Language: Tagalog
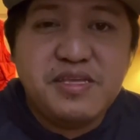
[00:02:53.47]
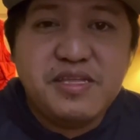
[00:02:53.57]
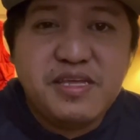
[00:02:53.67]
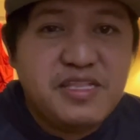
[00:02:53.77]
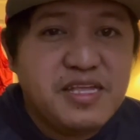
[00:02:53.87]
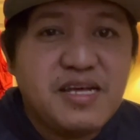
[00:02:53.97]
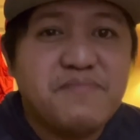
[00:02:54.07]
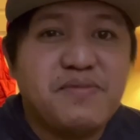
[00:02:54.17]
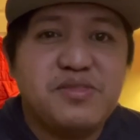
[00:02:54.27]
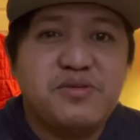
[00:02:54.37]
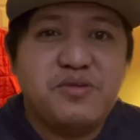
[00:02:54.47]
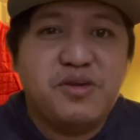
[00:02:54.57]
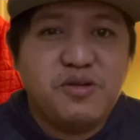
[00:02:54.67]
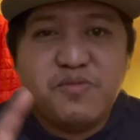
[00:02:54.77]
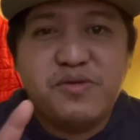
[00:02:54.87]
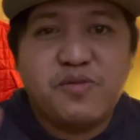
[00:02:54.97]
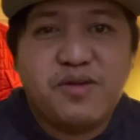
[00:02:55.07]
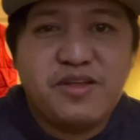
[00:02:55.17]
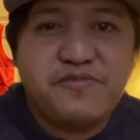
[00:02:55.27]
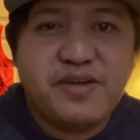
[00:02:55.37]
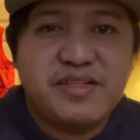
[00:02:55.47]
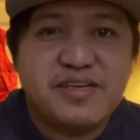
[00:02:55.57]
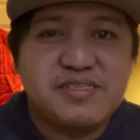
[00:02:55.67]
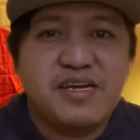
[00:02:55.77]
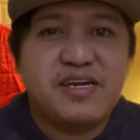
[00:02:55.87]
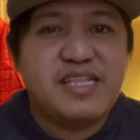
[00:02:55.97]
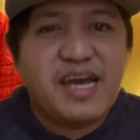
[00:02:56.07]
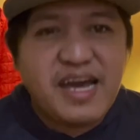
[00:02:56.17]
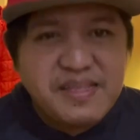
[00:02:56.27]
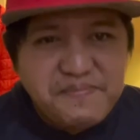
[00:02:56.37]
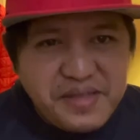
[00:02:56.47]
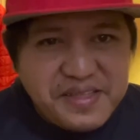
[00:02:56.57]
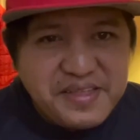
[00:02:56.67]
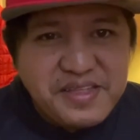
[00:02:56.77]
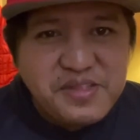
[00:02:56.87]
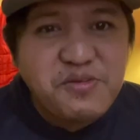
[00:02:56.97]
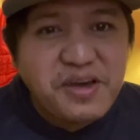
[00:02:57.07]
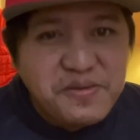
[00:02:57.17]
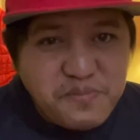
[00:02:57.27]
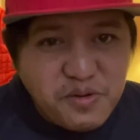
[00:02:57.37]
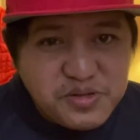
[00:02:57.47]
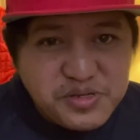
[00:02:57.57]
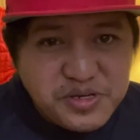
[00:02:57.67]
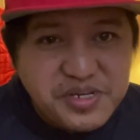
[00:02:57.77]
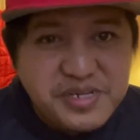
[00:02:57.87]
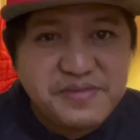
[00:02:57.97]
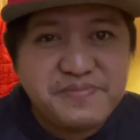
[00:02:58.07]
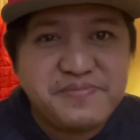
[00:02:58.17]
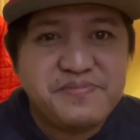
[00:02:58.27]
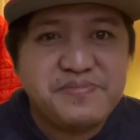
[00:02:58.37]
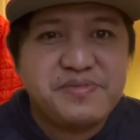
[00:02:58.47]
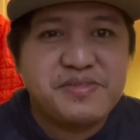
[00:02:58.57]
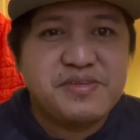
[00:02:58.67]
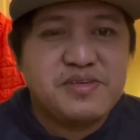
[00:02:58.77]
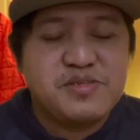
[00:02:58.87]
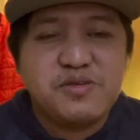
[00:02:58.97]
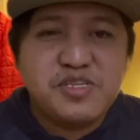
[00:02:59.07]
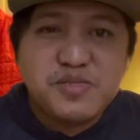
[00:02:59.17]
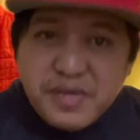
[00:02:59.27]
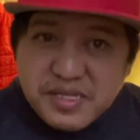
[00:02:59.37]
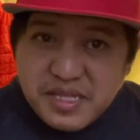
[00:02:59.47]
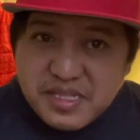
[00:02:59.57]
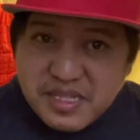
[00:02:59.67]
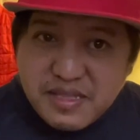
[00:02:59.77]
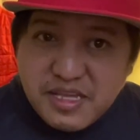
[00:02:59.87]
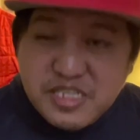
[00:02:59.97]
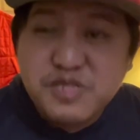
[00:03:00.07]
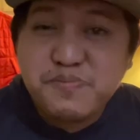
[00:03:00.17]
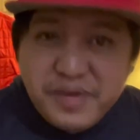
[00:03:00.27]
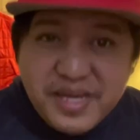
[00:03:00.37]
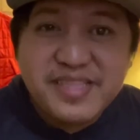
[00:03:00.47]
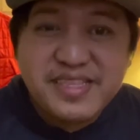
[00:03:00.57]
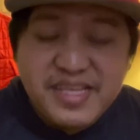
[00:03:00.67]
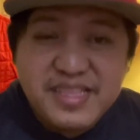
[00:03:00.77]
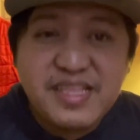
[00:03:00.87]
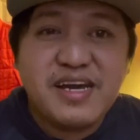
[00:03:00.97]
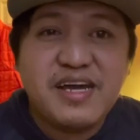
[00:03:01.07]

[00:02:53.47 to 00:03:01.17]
Hindi dapat nyo i-overqualified kasi ang hinahanap natin dito ay butcher. So expected expected ng